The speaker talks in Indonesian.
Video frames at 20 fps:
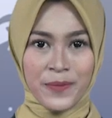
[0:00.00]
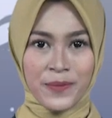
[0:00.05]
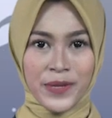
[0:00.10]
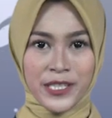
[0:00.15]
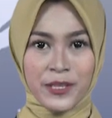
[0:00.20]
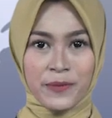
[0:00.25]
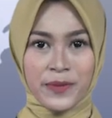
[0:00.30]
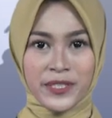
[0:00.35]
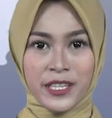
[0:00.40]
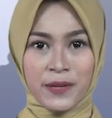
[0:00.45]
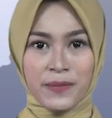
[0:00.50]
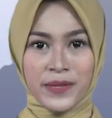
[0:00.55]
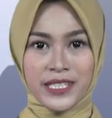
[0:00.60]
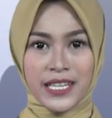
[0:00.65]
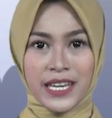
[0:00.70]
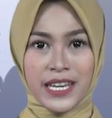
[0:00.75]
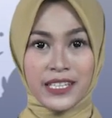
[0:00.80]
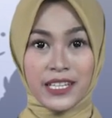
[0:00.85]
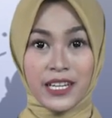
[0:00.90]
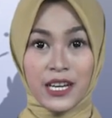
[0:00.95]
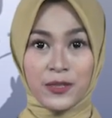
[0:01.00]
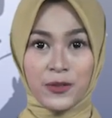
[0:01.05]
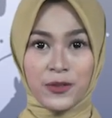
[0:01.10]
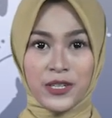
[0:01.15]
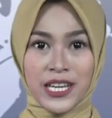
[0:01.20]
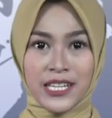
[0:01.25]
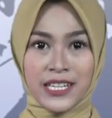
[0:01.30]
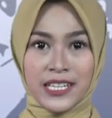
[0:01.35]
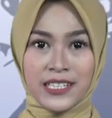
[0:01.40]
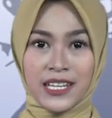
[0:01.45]
Masih bersama saya Tika
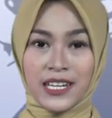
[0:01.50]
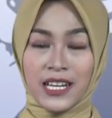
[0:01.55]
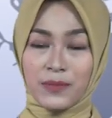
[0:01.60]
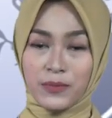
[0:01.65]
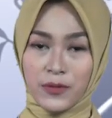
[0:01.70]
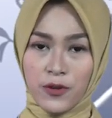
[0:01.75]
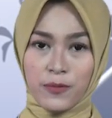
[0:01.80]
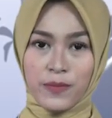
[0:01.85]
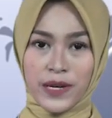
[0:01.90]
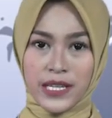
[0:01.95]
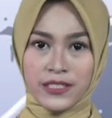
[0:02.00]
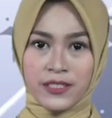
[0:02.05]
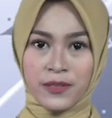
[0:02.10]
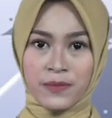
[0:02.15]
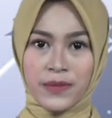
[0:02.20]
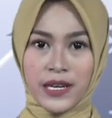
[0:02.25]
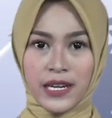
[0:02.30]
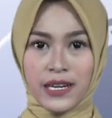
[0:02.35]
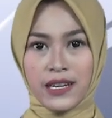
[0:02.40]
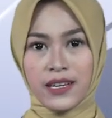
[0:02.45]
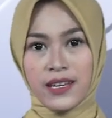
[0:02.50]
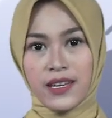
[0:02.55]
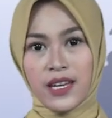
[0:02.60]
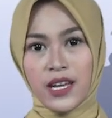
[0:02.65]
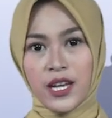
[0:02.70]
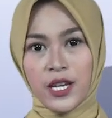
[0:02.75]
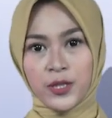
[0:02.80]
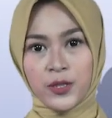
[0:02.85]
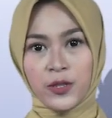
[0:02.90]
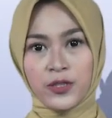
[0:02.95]
Nudiana dalam Kompas Jember.
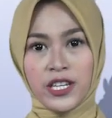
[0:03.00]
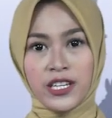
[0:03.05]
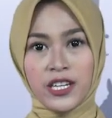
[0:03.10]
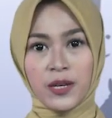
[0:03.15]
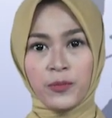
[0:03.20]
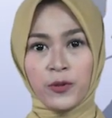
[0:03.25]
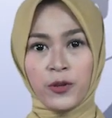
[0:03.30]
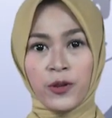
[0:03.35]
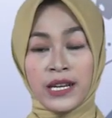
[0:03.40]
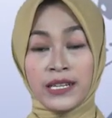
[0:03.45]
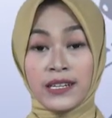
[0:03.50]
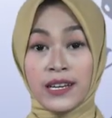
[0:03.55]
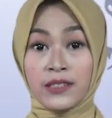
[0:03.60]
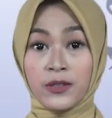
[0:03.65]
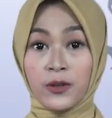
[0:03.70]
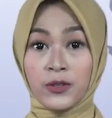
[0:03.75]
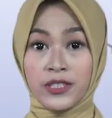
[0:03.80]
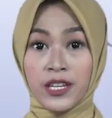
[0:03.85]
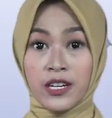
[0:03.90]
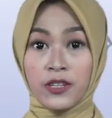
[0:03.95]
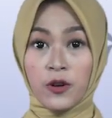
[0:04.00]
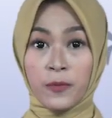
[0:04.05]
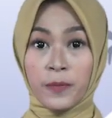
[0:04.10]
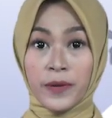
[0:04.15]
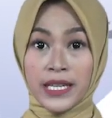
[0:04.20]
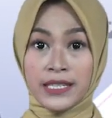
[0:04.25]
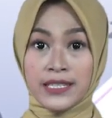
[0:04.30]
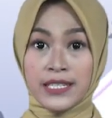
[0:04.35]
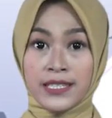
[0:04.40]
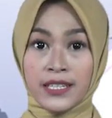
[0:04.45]
Saudara puluhan anggota
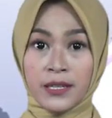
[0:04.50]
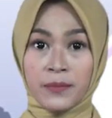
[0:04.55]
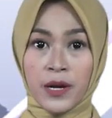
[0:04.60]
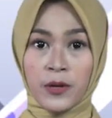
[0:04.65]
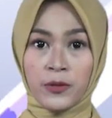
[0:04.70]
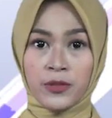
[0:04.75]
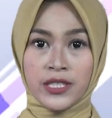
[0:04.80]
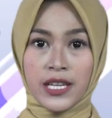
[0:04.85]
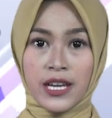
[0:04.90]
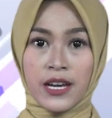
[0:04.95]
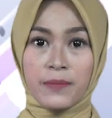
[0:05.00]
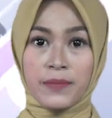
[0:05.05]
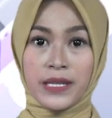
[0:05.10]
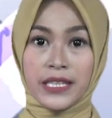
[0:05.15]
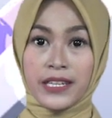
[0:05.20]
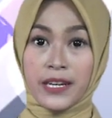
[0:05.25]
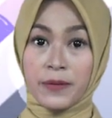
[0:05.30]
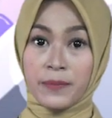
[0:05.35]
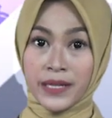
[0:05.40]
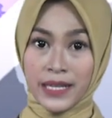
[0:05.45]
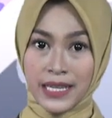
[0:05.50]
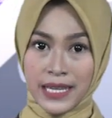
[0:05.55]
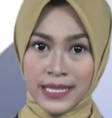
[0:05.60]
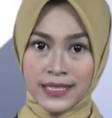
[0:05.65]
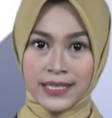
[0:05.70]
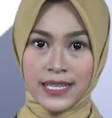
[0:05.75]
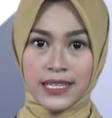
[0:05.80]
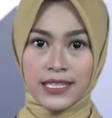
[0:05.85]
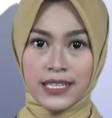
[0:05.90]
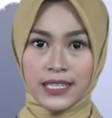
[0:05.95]
Koperasi Serba Usaha Mitra
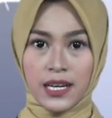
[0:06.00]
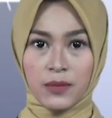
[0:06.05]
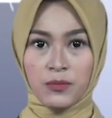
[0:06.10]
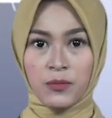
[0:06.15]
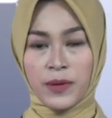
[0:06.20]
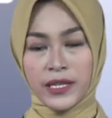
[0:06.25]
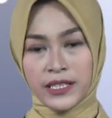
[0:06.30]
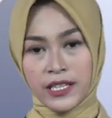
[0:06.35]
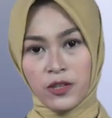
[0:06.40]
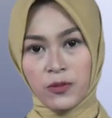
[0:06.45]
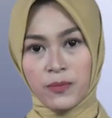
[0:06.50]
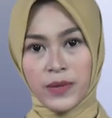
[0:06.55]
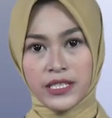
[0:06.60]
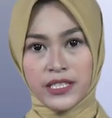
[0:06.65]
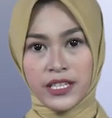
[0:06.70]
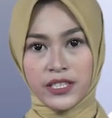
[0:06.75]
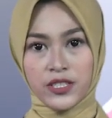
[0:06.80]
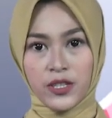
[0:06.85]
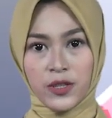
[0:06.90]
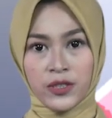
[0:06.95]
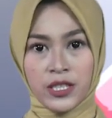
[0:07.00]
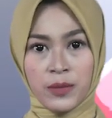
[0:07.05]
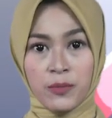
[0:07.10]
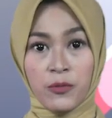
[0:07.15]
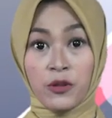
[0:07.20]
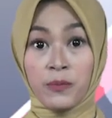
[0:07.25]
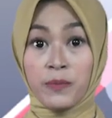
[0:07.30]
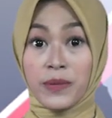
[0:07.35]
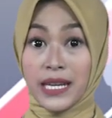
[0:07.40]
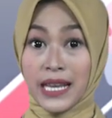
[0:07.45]
Perkasa di Kabupaten Lumajang, Jawa
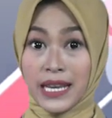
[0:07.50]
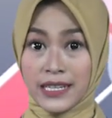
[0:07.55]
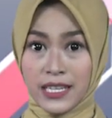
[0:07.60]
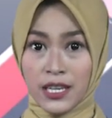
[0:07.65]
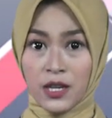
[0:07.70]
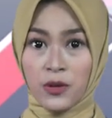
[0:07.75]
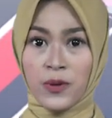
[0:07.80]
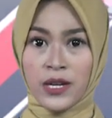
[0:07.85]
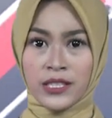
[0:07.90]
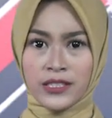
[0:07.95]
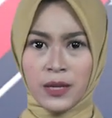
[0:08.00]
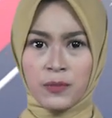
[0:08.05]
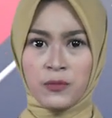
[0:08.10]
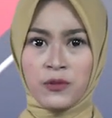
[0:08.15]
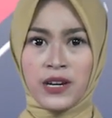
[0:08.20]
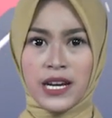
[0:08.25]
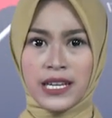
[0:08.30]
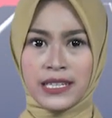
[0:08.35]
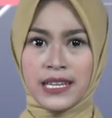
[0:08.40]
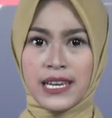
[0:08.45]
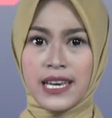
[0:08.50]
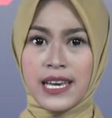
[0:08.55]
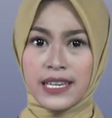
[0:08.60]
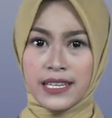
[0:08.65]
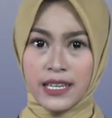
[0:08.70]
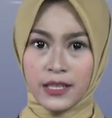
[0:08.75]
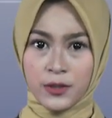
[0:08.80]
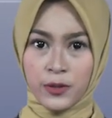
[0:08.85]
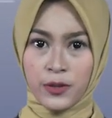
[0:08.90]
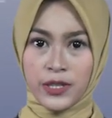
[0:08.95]
Timur menagih uang tabungan
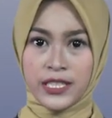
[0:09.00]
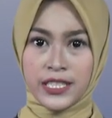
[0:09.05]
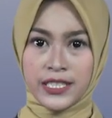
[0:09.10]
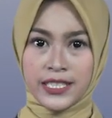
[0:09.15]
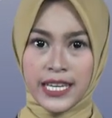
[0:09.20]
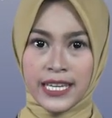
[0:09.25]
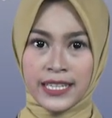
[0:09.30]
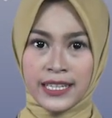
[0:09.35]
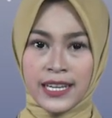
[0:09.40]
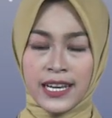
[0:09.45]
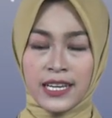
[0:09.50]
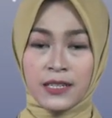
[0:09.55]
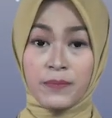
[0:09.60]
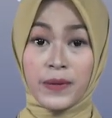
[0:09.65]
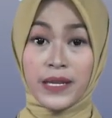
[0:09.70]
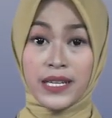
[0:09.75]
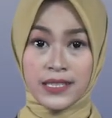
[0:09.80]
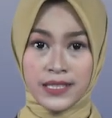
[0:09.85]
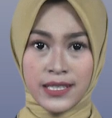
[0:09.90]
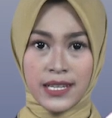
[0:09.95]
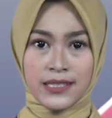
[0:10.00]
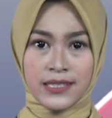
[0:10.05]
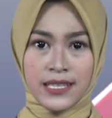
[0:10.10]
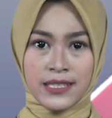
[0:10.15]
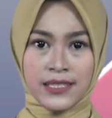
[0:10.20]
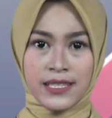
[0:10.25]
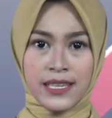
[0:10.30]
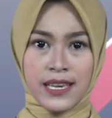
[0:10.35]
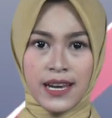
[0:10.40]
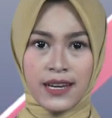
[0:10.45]
yang sulit dicairkan pada
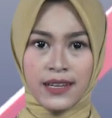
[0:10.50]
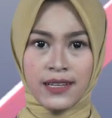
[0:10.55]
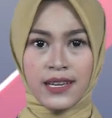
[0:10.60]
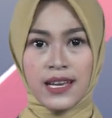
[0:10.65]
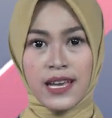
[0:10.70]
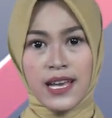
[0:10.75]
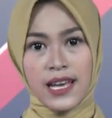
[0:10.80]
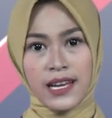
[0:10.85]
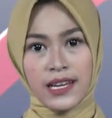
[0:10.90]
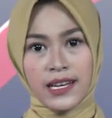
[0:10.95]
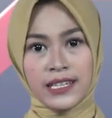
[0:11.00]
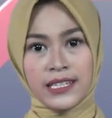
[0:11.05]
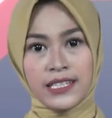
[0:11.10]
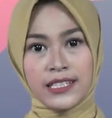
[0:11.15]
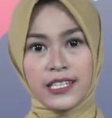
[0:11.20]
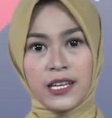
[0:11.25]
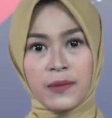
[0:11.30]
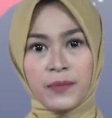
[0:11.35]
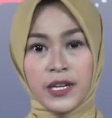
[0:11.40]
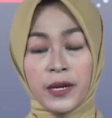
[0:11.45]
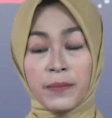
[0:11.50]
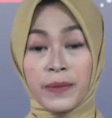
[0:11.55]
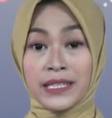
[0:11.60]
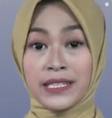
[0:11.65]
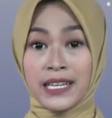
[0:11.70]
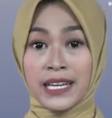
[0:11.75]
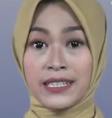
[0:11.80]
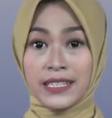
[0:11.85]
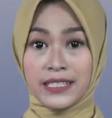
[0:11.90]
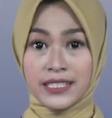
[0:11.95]
selasa siang. Karena tidak
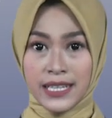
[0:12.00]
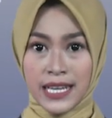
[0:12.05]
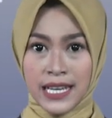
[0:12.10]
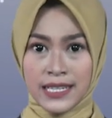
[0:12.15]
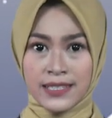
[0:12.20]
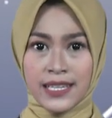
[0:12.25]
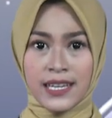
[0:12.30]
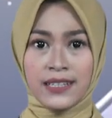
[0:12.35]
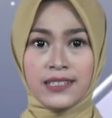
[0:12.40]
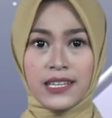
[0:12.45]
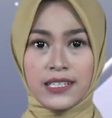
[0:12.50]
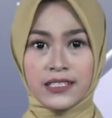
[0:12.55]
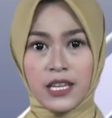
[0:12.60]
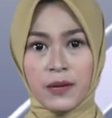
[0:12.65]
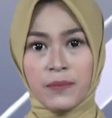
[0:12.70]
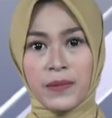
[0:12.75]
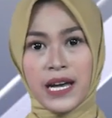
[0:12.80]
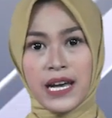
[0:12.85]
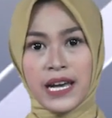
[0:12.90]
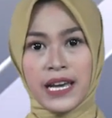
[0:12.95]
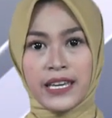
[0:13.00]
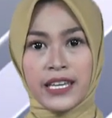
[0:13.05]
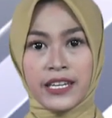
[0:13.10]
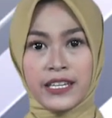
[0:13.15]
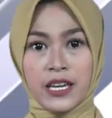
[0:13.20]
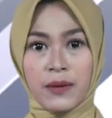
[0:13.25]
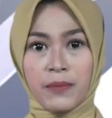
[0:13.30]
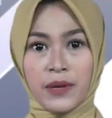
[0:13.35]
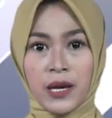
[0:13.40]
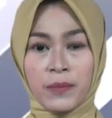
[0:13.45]
mendapatkan kejelasan, nasabah
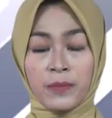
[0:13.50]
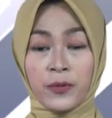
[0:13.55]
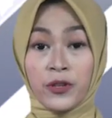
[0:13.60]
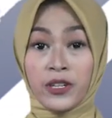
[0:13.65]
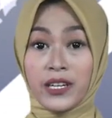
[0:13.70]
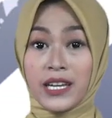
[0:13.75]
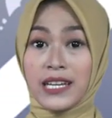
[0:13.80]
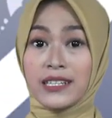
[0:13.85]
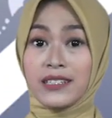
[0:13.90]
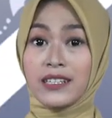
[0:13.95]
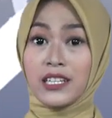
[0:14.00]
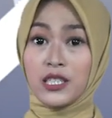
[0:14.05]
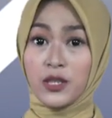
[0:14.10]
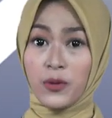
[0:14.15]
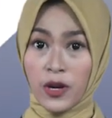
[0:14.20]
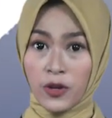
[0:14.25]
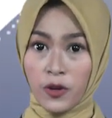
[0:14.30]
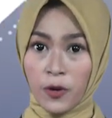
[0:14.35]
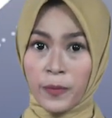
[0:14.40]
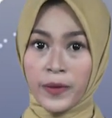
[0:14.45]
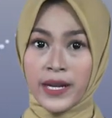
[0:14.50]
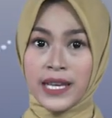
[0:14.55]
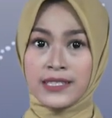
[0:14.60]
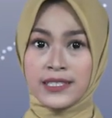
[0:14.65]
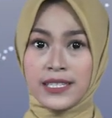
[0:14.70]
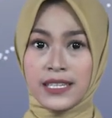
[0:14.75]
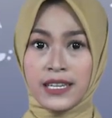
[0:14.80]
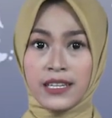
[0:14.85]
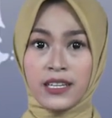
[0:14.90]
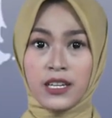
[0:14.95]
akhirnya melaporkan ketua
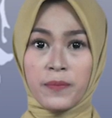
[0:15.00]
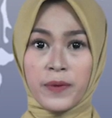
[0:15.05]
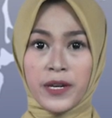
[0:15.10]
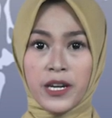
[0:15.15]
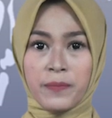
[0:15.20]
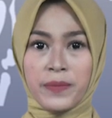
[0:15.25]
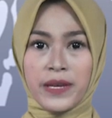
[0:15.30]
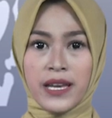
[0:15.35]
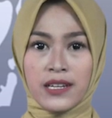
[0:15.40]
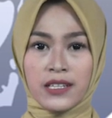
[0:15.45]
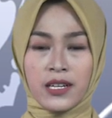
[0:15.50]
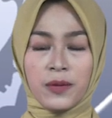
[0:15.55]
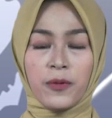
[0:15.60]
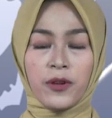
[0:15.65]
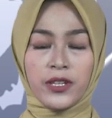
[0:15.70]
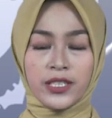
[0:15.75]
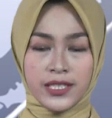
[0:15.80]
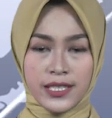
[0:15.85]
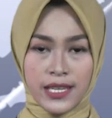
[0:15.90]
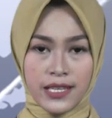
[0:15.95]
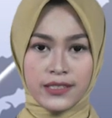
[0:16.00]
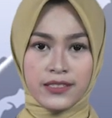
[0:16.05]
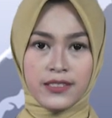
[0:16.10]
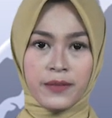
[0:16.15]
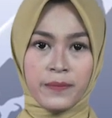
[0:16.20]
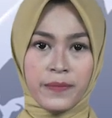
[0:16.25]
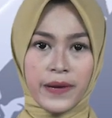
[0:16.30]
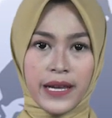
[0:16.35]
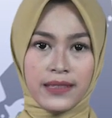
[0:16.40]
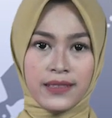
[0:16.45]
koperasi kepada pihak kepolisian
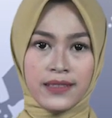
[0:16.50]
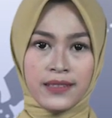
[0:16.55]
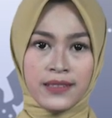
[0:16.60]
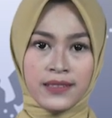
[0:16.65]
setempat.